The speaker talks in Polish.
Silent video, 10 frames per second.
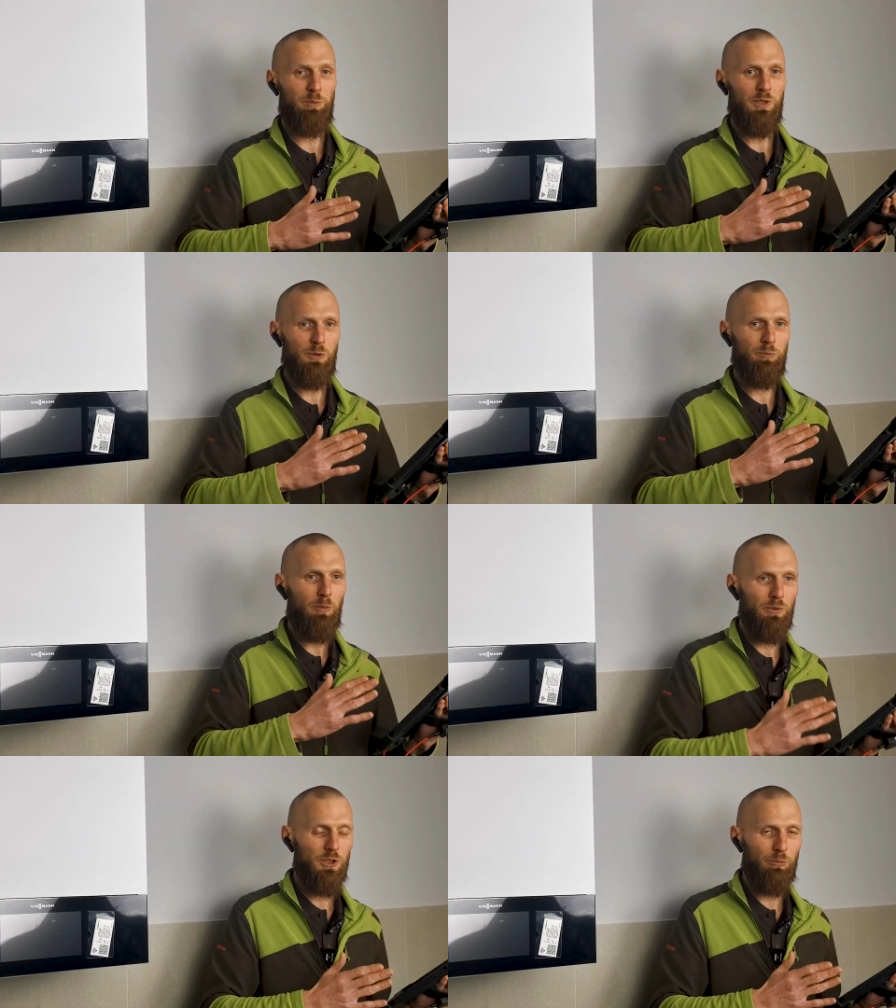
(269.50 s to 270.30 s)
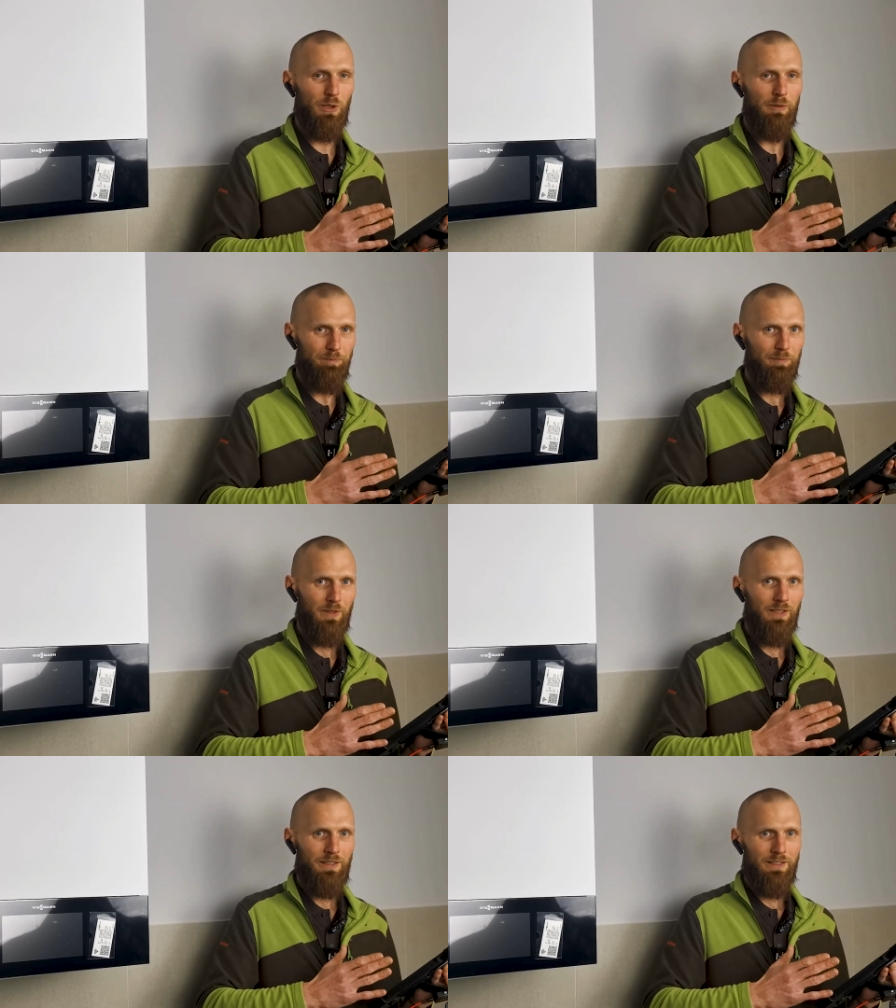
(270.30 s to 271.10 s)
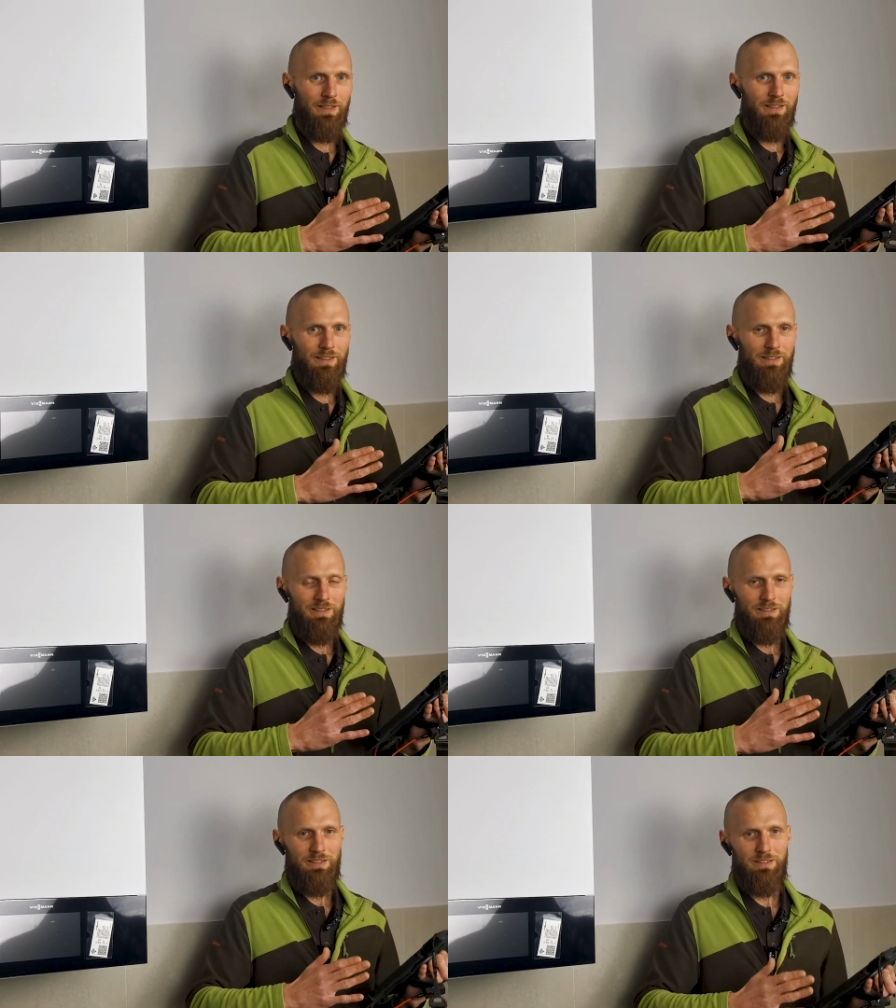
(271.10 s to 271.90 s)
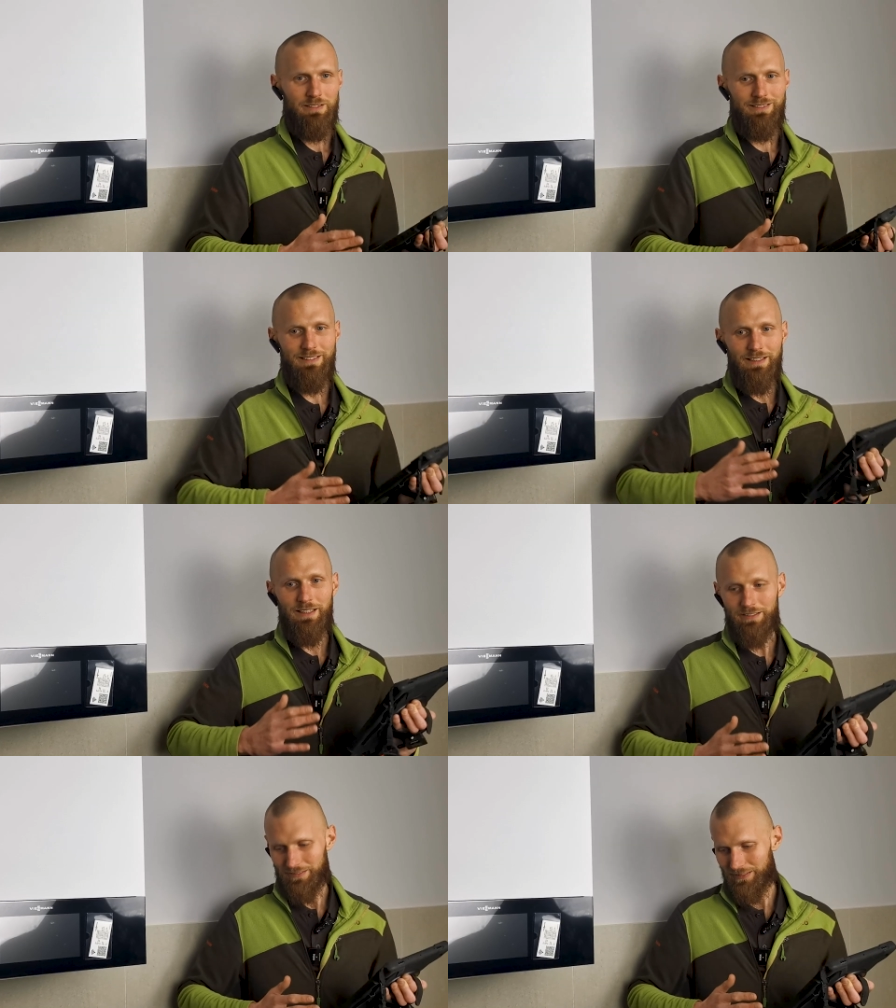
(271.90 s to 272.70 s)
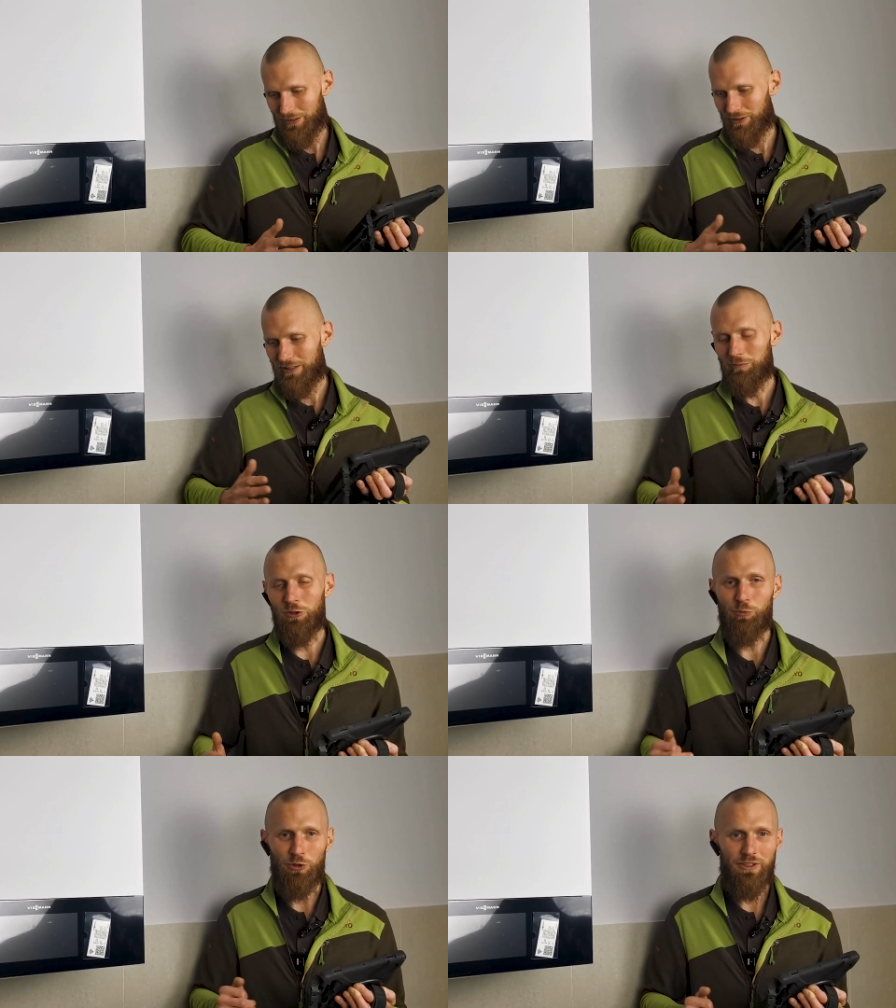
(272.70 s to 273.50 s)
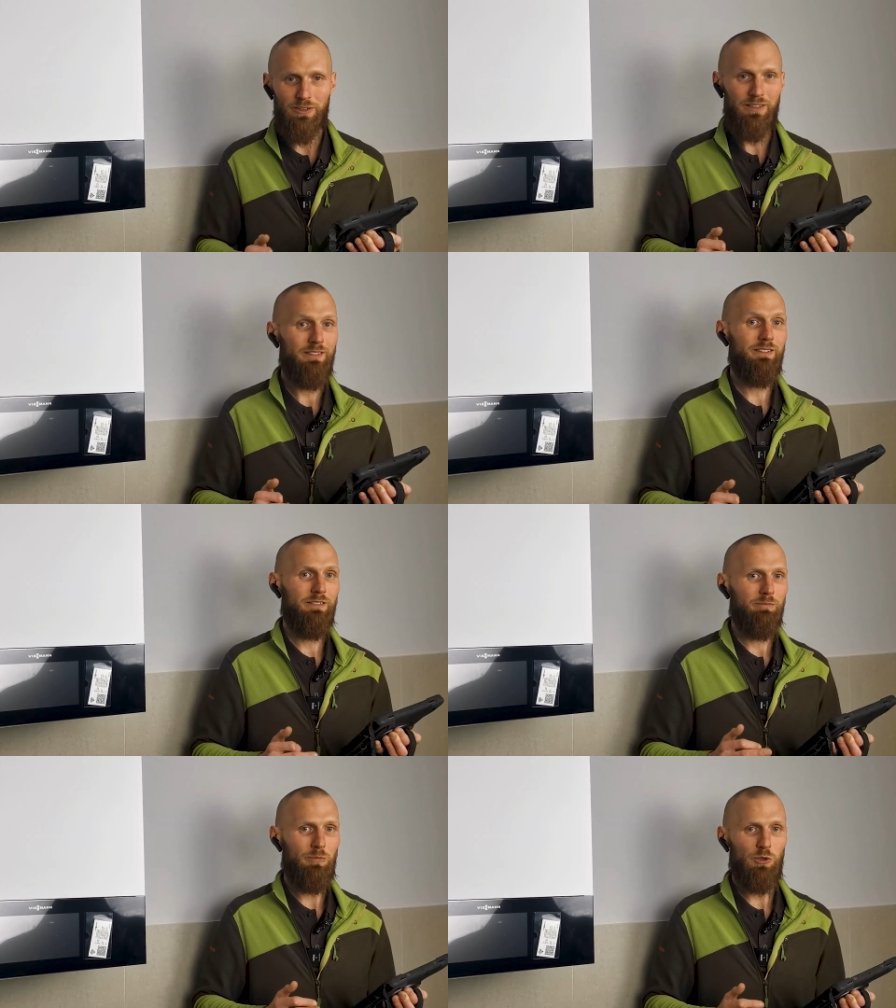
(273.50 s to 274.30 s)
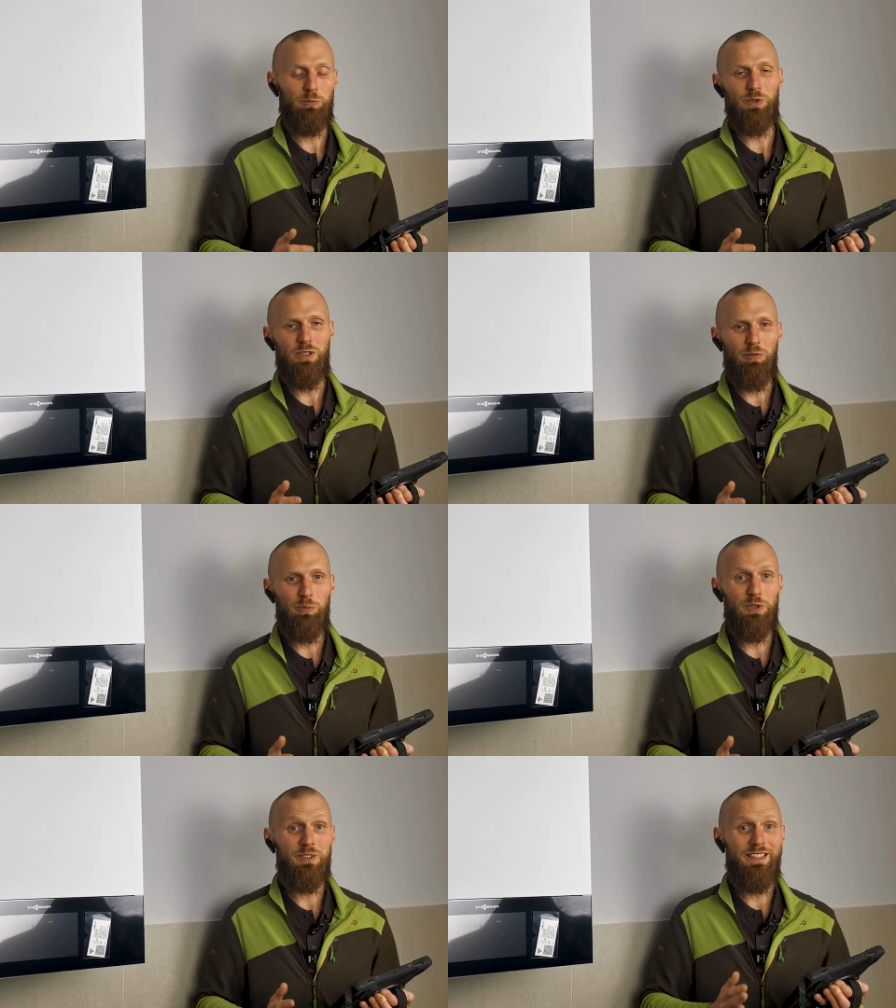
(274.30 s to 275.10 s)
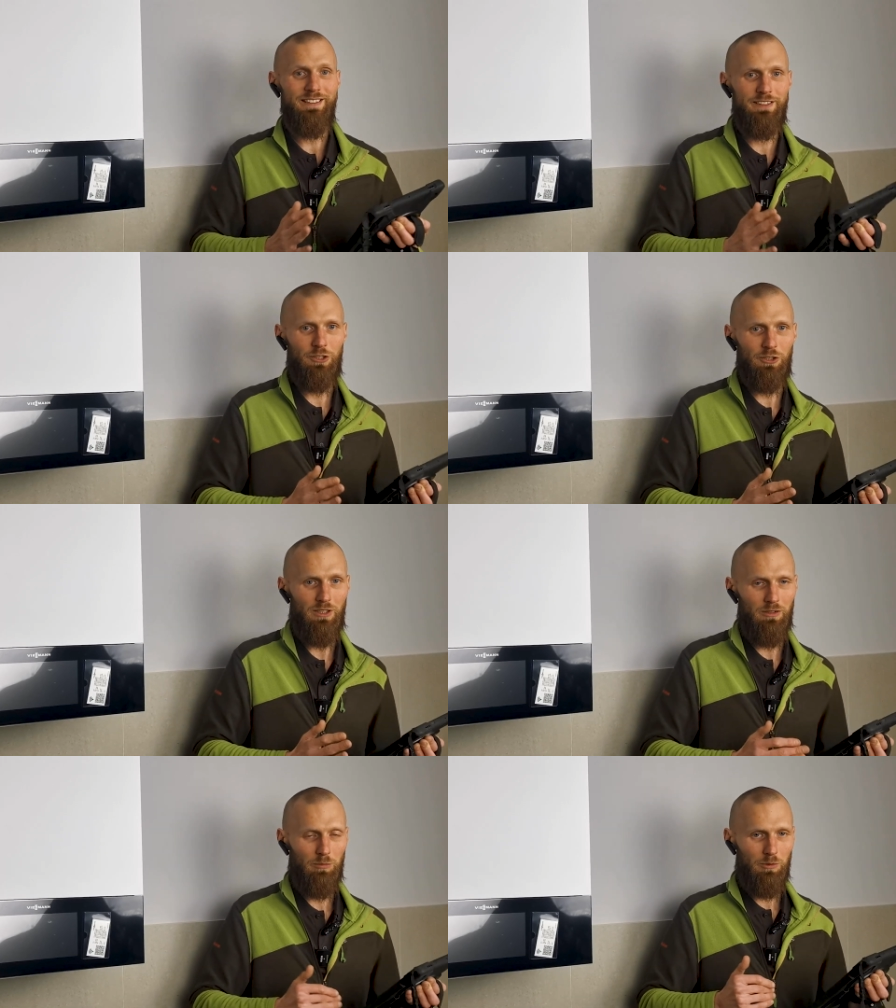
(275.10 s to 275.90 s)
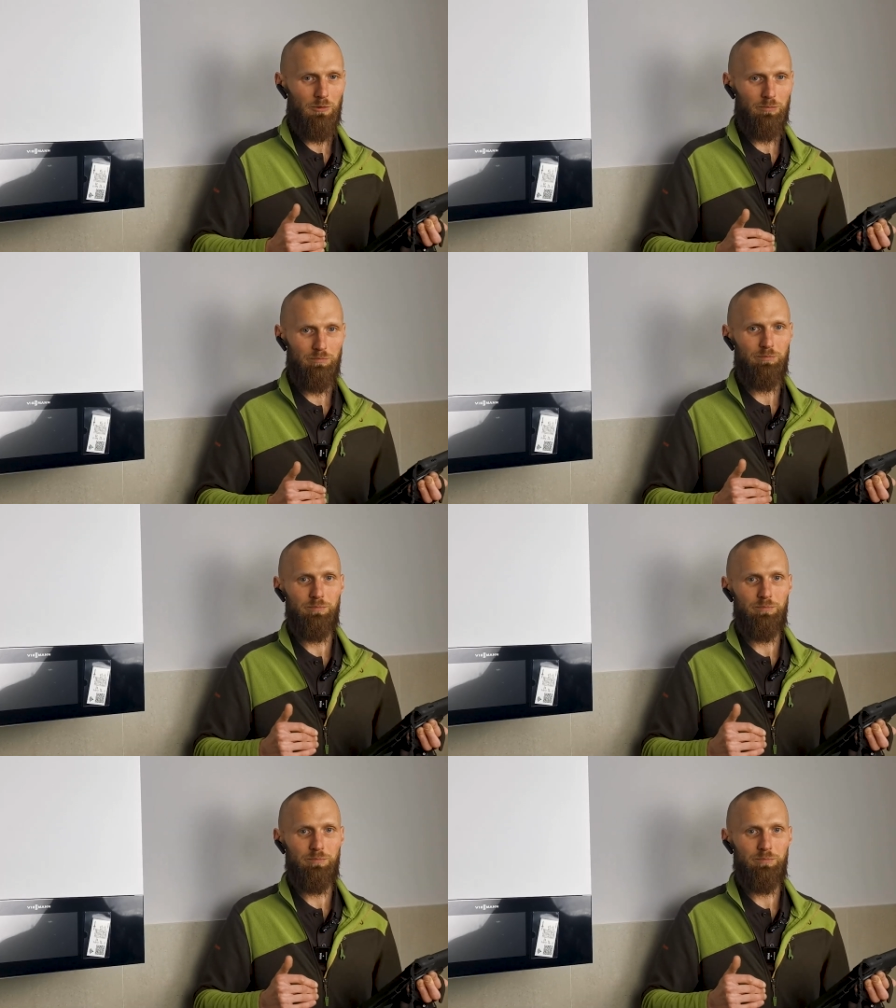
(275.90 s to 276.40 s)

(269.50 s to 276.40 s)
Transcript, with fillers: w przypadku pompy ciepła cena za dostępność mocy no jest, może potrafi być drastyczna, no bo